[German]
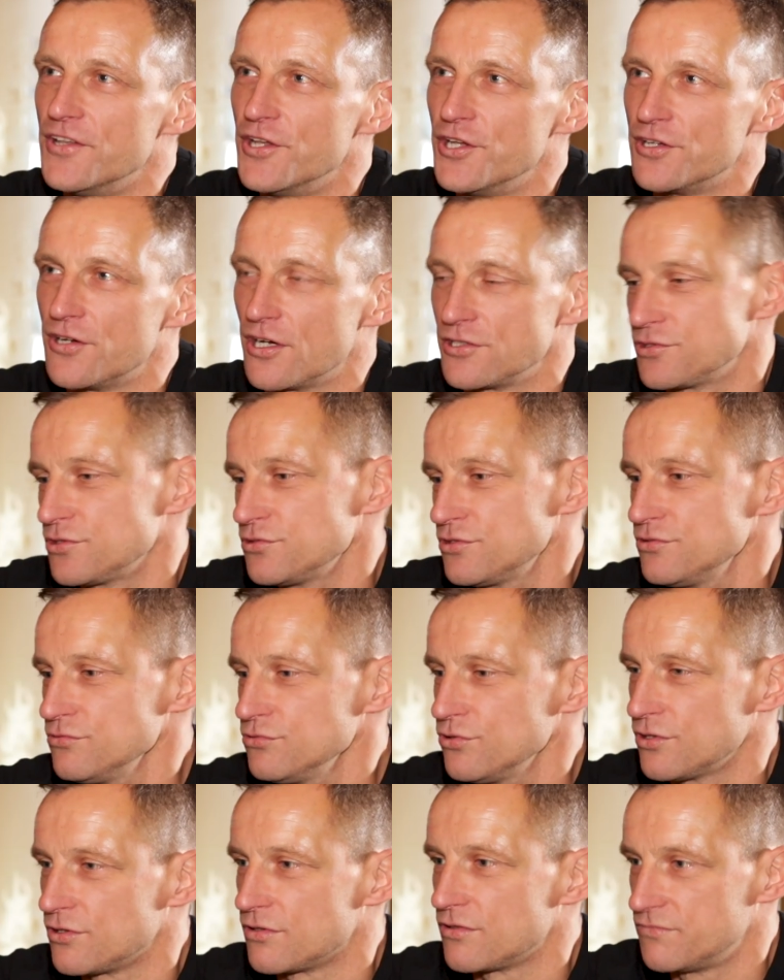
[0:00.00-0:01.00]
Nee, ansonsten
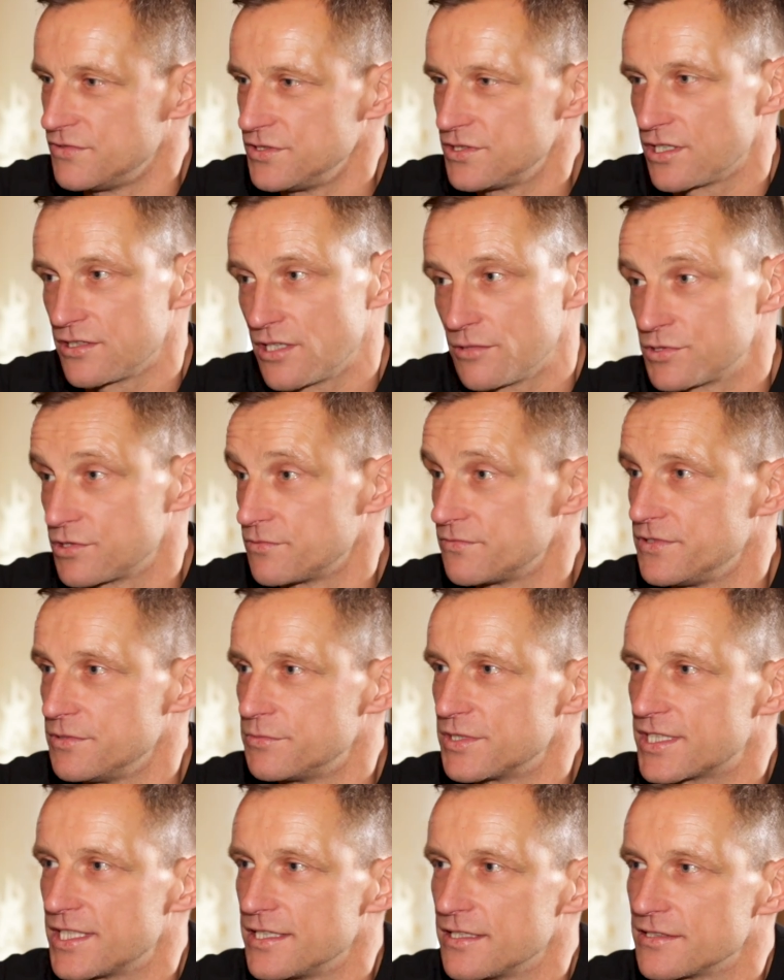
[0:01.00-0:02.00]
ja. Wie gesagt, habe ich schon viel
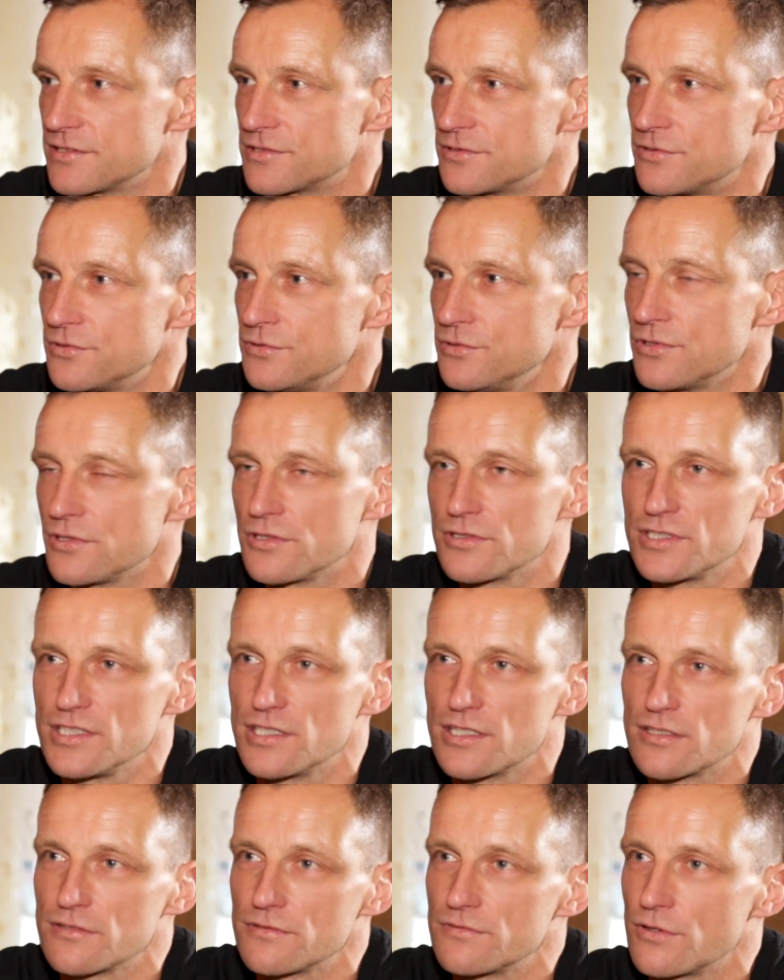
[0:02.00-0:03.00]
mit Kindern zu tun, ne, die
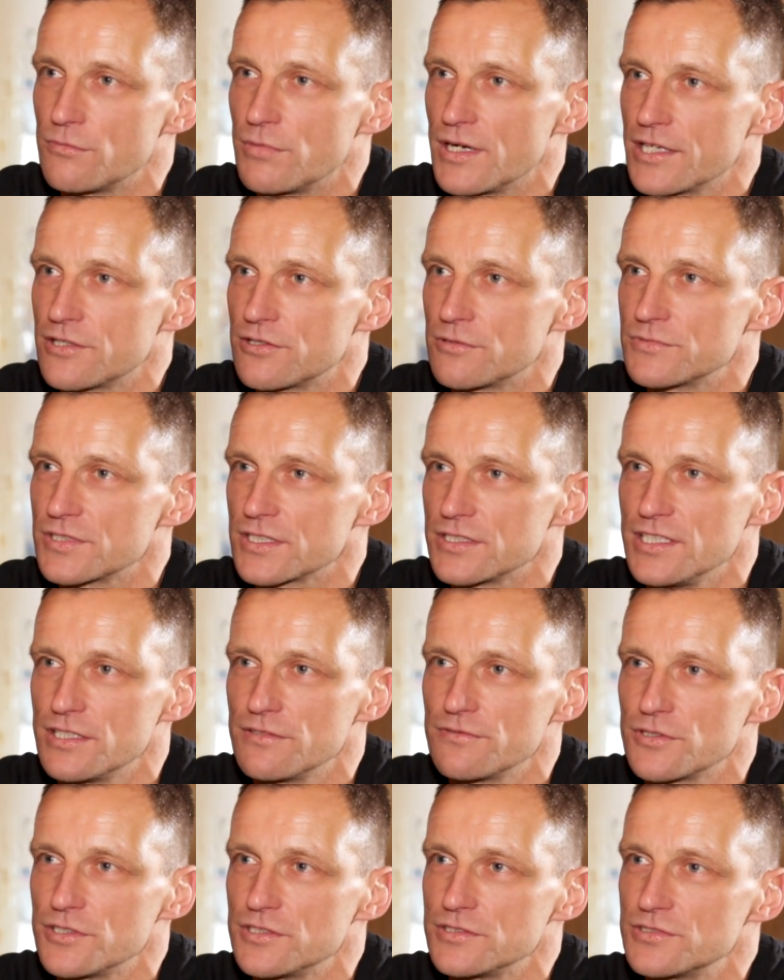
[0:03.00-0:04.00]
da vorbeikommen,
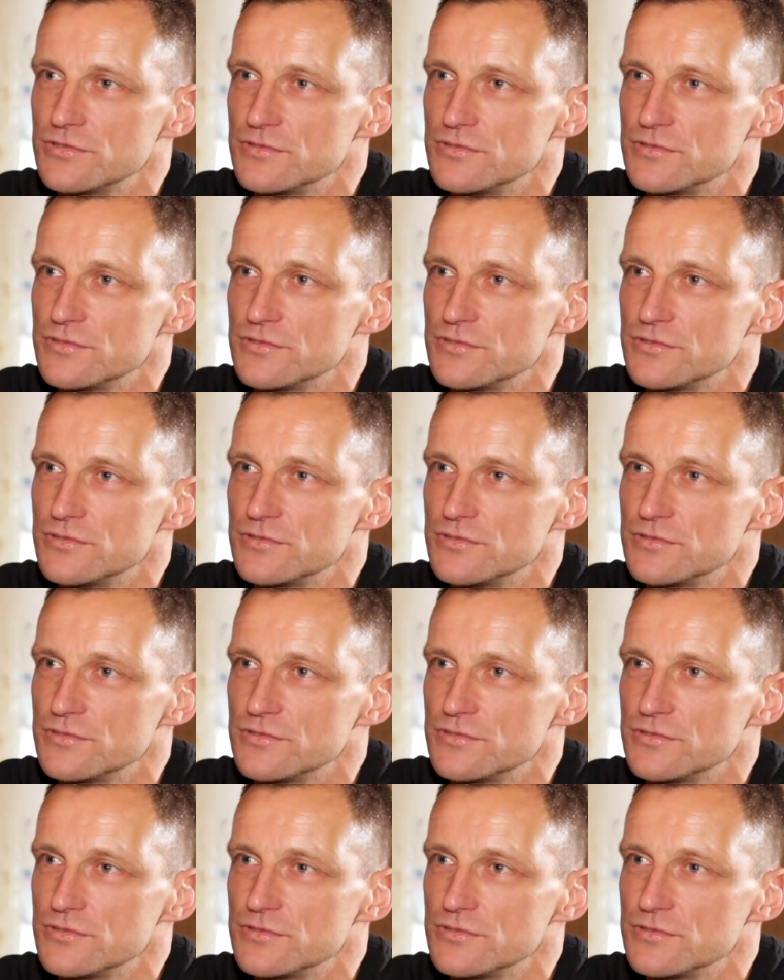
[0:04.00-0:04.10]
trainieren wollen